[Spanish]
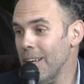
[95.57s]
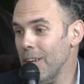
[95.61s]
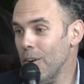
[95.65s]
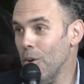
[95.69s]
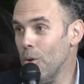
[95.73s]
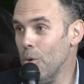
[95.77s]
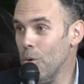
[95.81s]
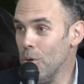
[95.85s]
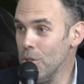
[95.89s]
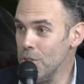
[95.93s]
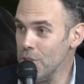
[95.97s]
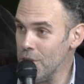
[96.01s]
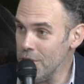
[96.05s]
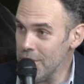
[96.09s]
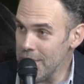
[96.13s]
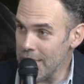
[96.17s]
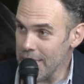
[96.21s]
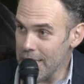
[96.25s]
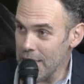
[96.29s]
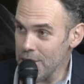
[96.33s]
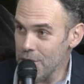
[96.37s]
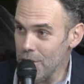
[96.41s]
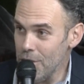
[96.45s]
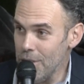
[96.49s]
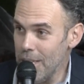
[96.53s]
concurso
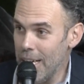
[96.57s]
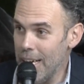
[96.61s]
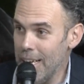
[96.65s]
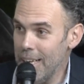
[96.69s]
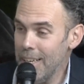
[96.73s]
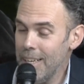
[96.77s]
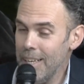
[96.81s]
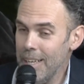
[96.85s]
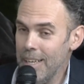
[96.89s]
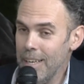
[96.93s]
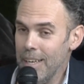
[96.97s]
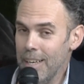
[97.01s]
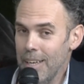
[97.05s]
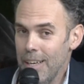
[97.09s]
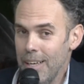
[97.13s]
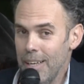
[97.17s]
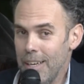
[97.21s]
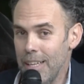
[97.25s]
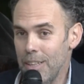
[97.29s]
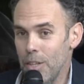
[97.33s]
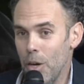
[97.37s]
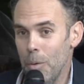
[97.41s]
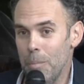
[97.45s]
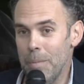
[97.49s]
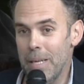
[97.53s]
internacional
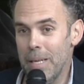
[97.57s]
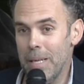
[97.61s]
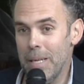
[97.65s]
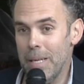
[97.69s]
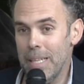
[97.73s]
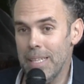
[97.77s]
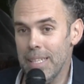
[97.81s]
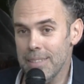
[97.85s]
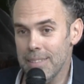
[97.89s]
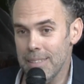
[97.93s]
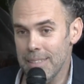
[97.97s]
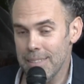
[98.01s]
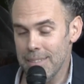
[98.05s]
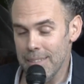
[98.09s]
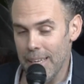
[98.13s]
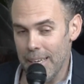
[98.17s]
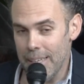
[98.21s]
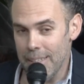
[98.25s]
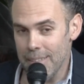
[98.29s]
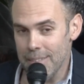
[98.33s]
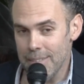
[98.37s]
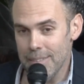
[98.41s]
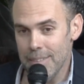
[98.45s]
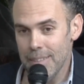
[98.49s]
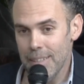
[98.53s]
en el
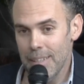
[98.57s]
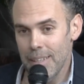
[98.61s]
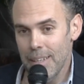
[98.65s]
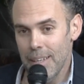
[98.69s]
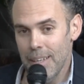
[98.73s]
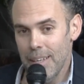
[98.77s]
2016.